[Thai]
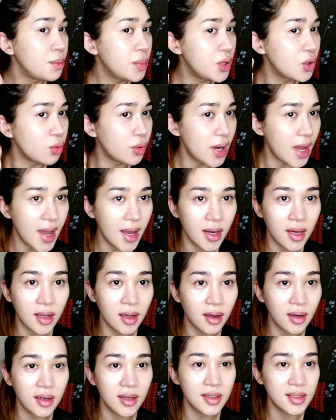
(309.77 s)
ผิวหน้านี่
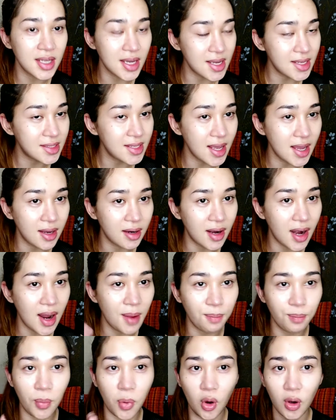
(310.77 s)
ก็คือใช้เซรั่ม
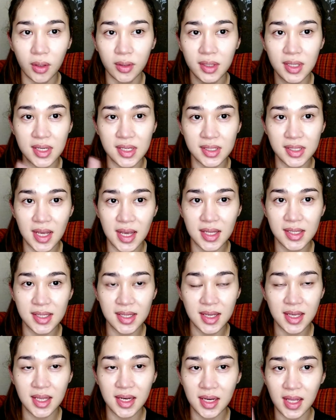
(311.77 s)
ปกติใช้ส
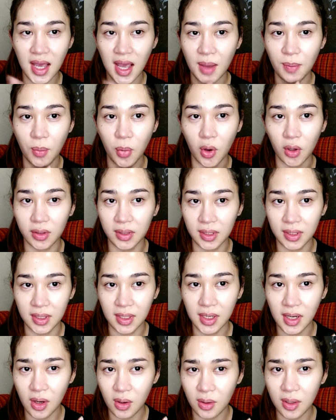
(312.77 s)
กินแคร์ปกติ
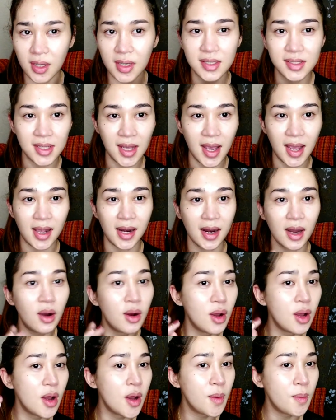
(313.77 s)
ที่เราเคยใช้แล้ว
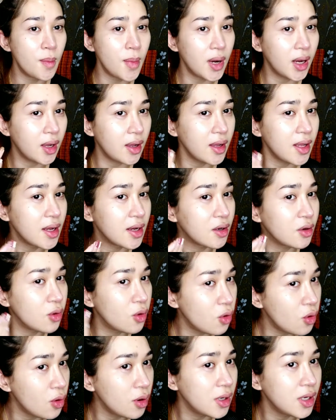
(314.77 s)
มันก็ยัง
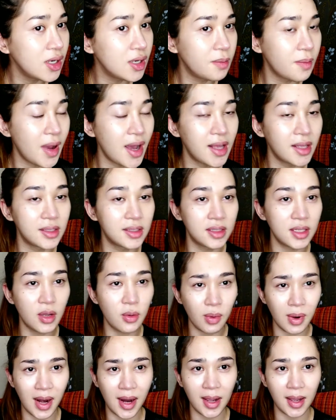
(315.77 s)
กู้คืนมาใน
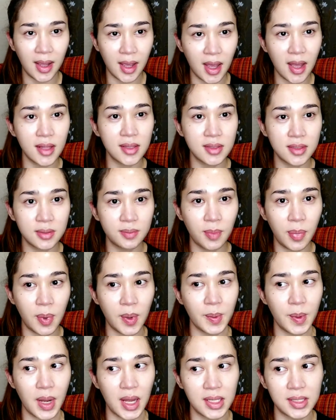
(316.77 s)
เวลาแค่ป
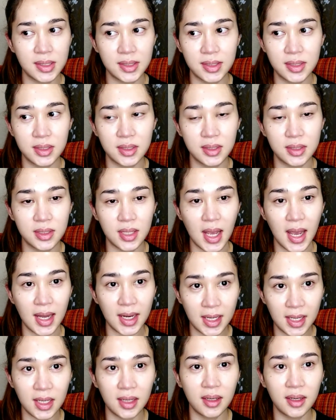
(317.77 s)
ระมาณอา
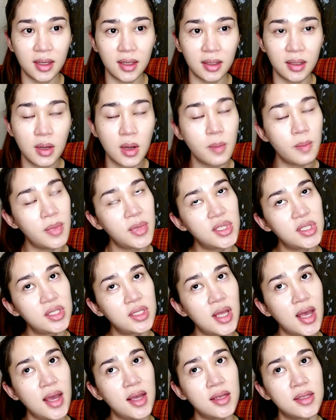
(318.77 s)
ทิตย์หนึ่งไม่
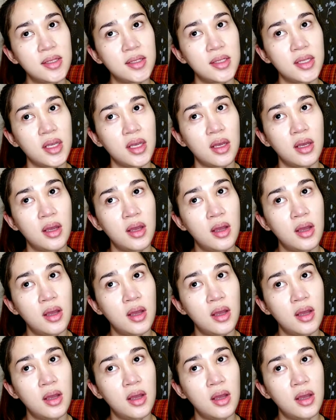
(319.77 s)
ใช่สิ